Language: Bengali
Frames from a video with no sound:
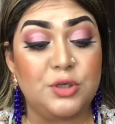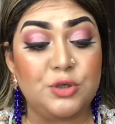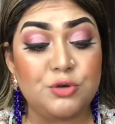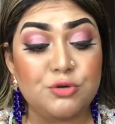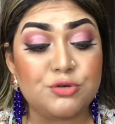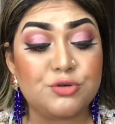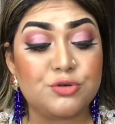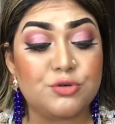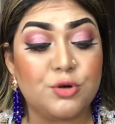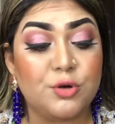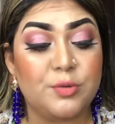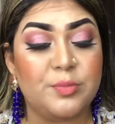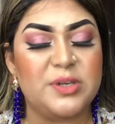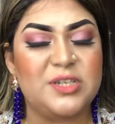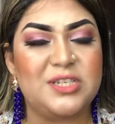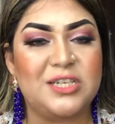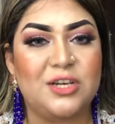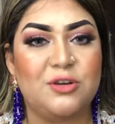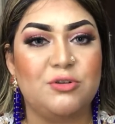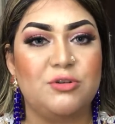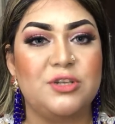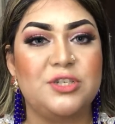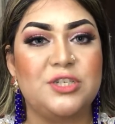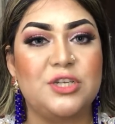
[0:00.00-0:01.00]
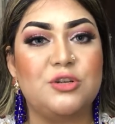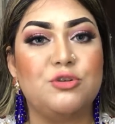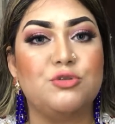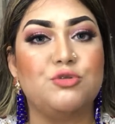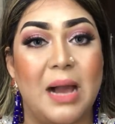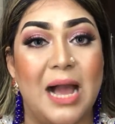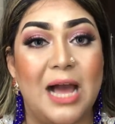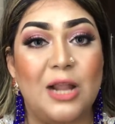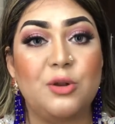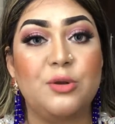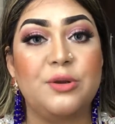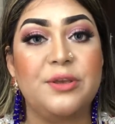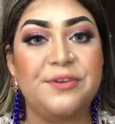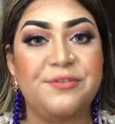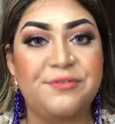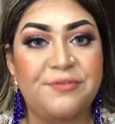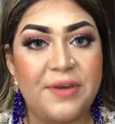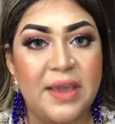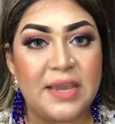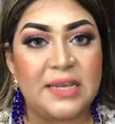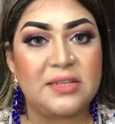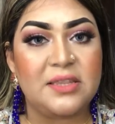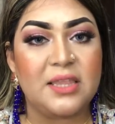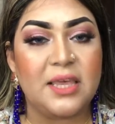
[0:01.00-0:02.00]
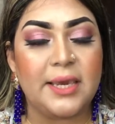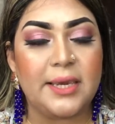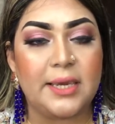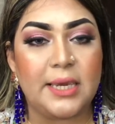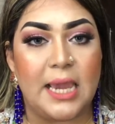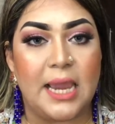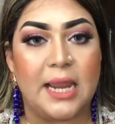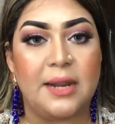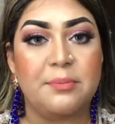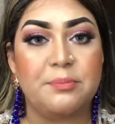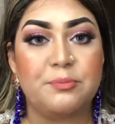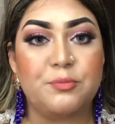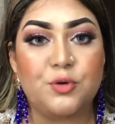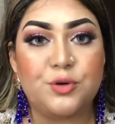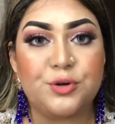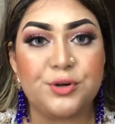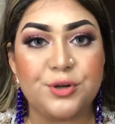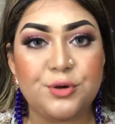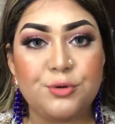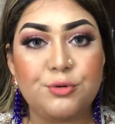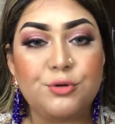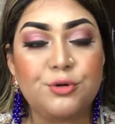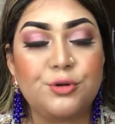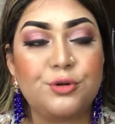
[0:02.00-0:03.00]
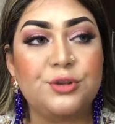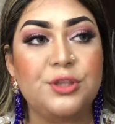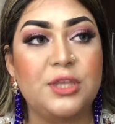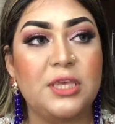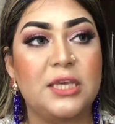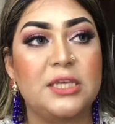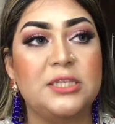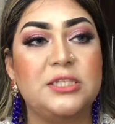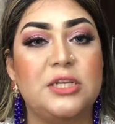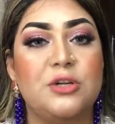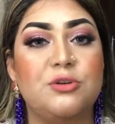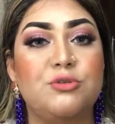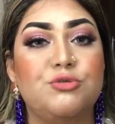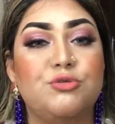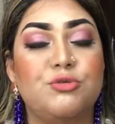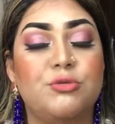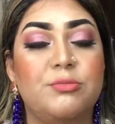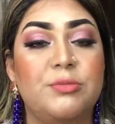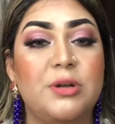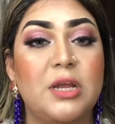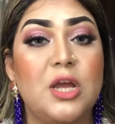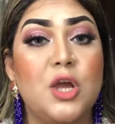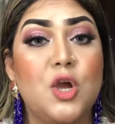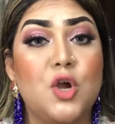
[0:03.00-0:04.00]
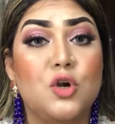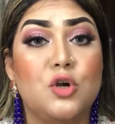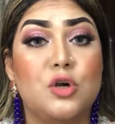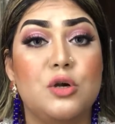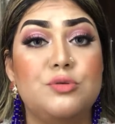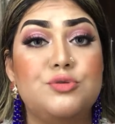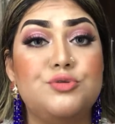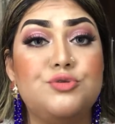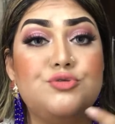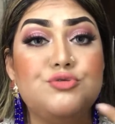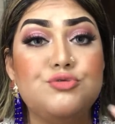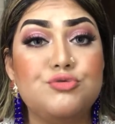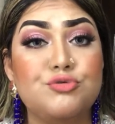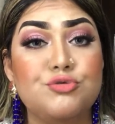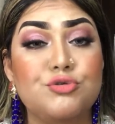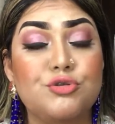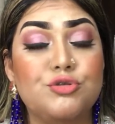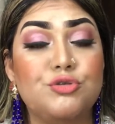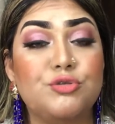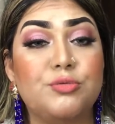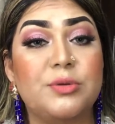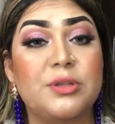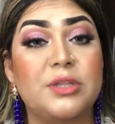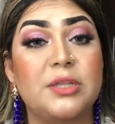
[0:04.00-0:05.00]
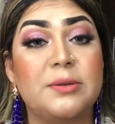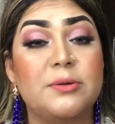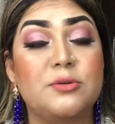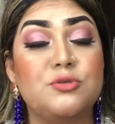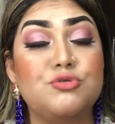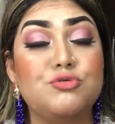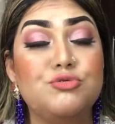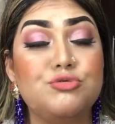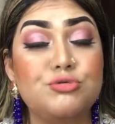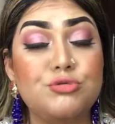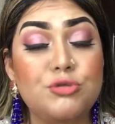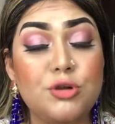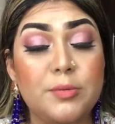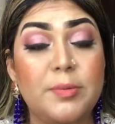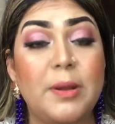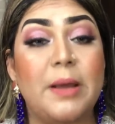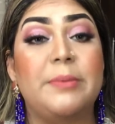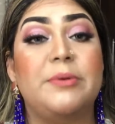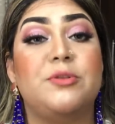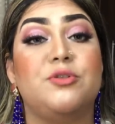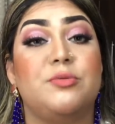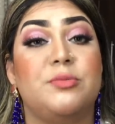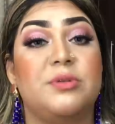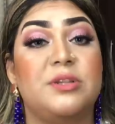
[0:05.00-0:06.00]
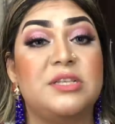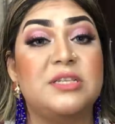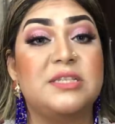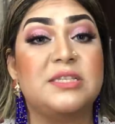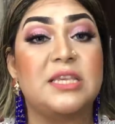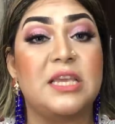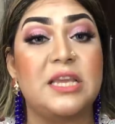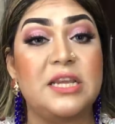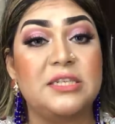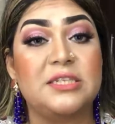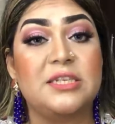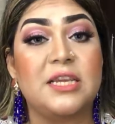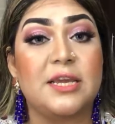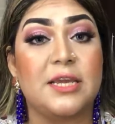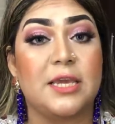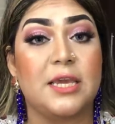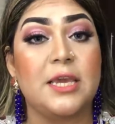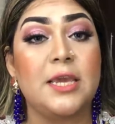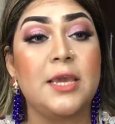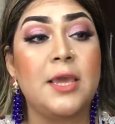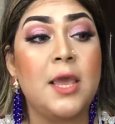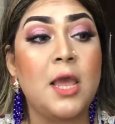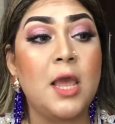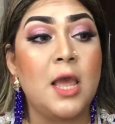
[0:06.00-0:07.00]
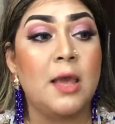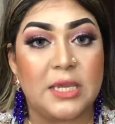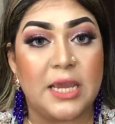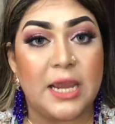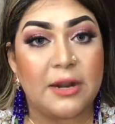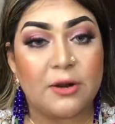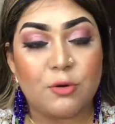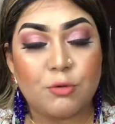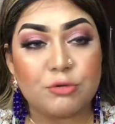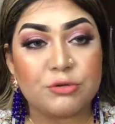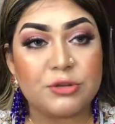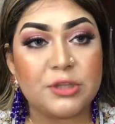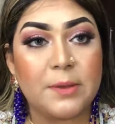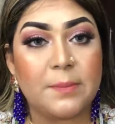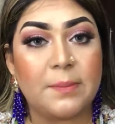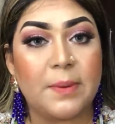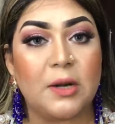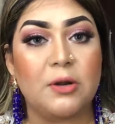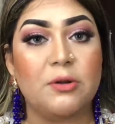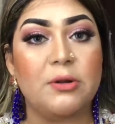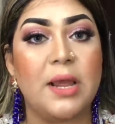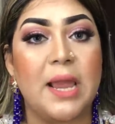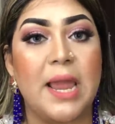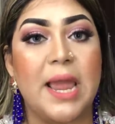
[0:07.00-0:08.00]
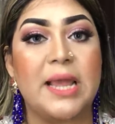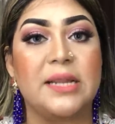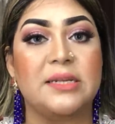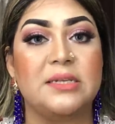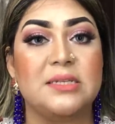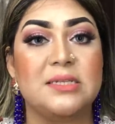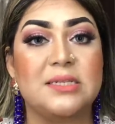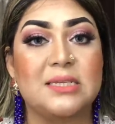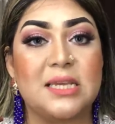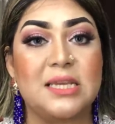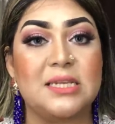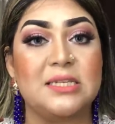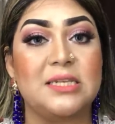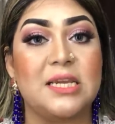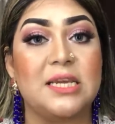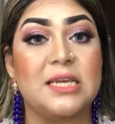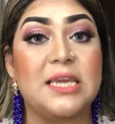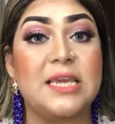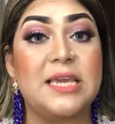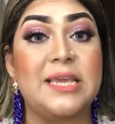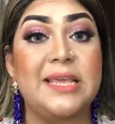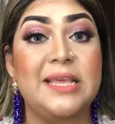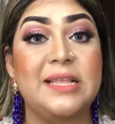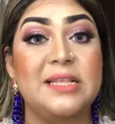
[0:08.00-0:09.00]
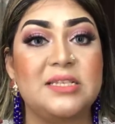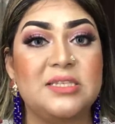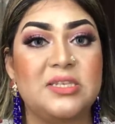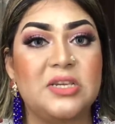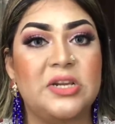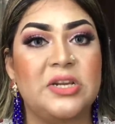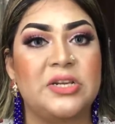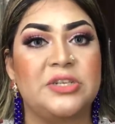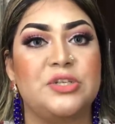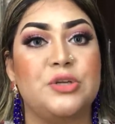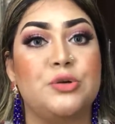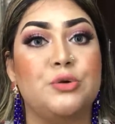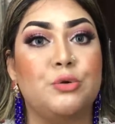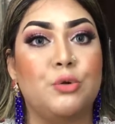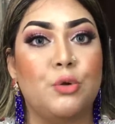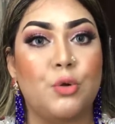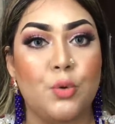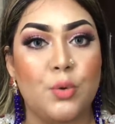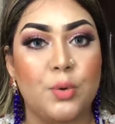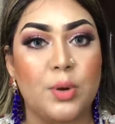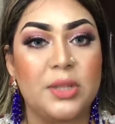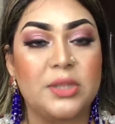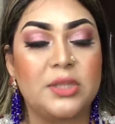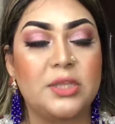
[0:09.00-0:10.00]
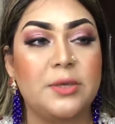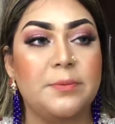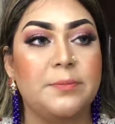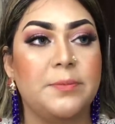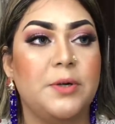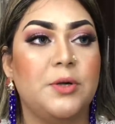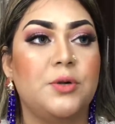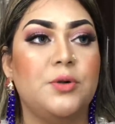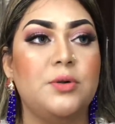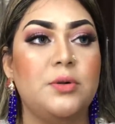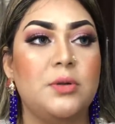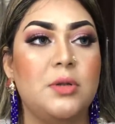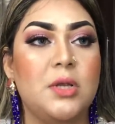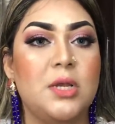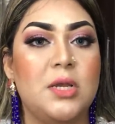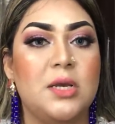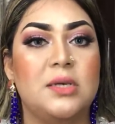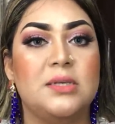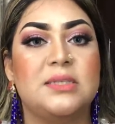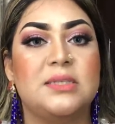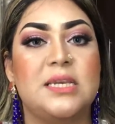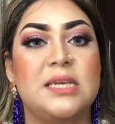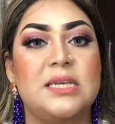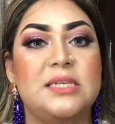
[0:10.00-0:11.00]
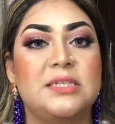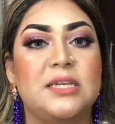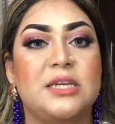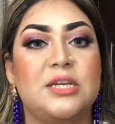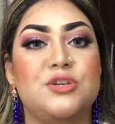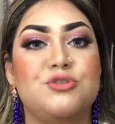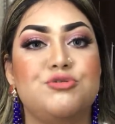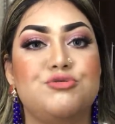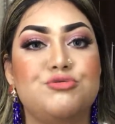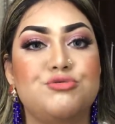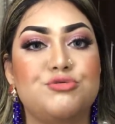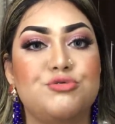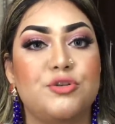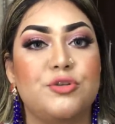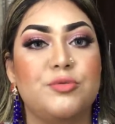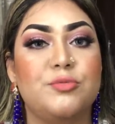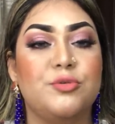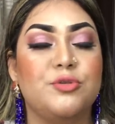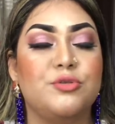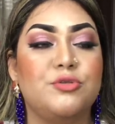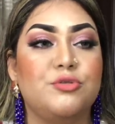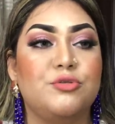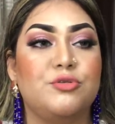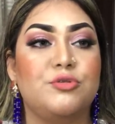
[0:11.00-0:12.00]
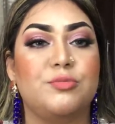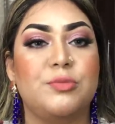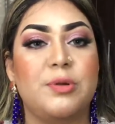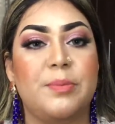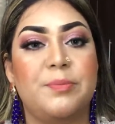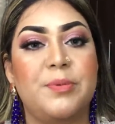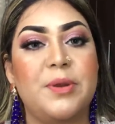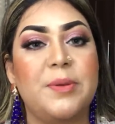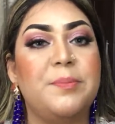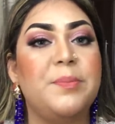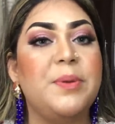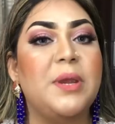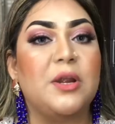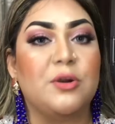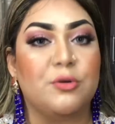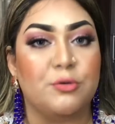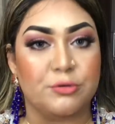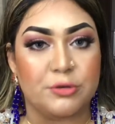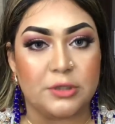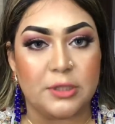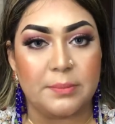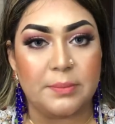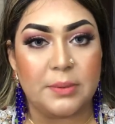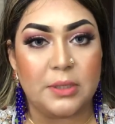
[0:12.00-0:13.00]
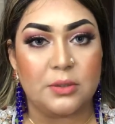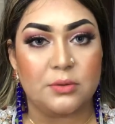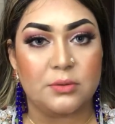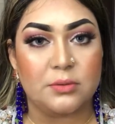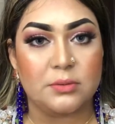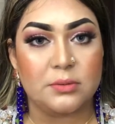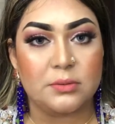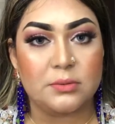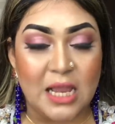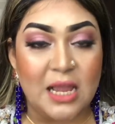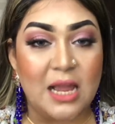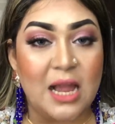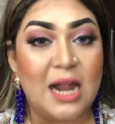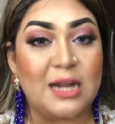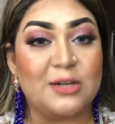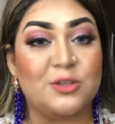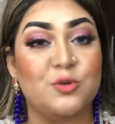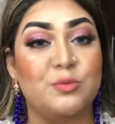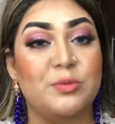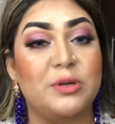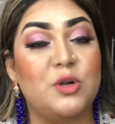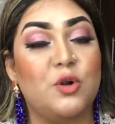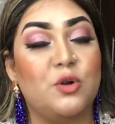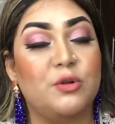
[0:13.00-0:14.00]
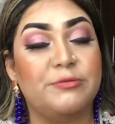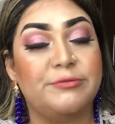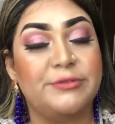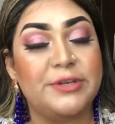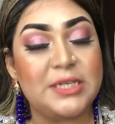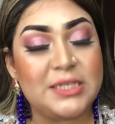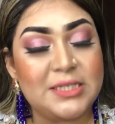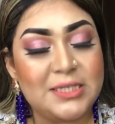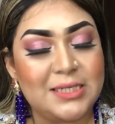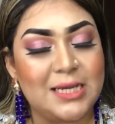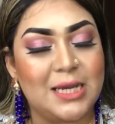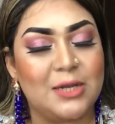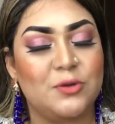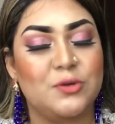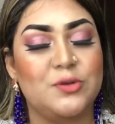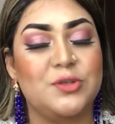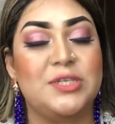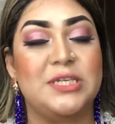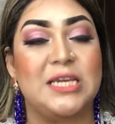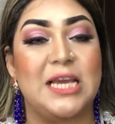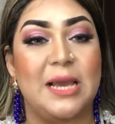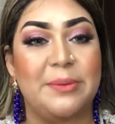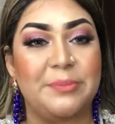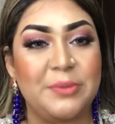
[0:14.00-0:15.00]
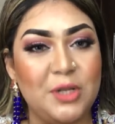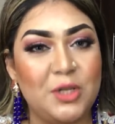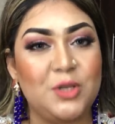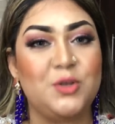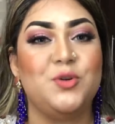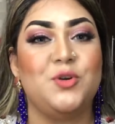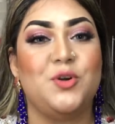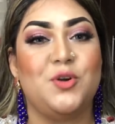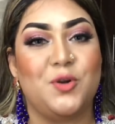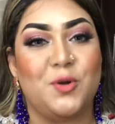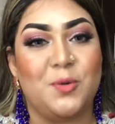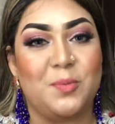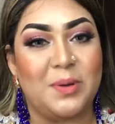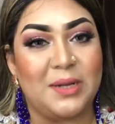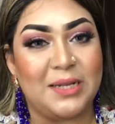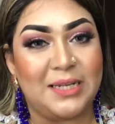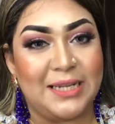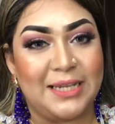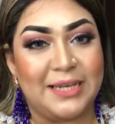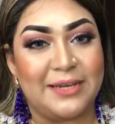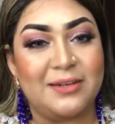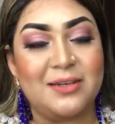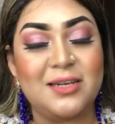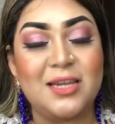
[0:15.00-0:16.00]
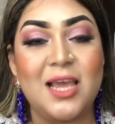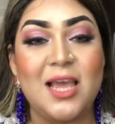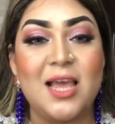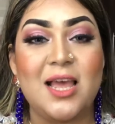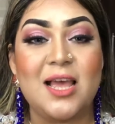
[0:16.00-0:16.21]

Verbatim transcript: ইউজ করবে সেগুলি যেন ভালো ইফেক্ট দেয় অ্যান্ড প্রোডাক্টগুলো দিয়ে যেন তোমরা খুব সুন্দর তোমাদের সুন্দরভাবে তোমাদের স্কিনটাকে কেয়ার করতে পারো অ্যান্ড স্কিনটাকে ইনস্ট্যান্ট একটা গ্লো আনতে পারো স্কিনটাকে সুন্দর মতো তোমরা প্রিপেয়ার করতে পারো আর তোমরা অলওয়েজ জানো যে আমি লিওনা রহমান নিয়ান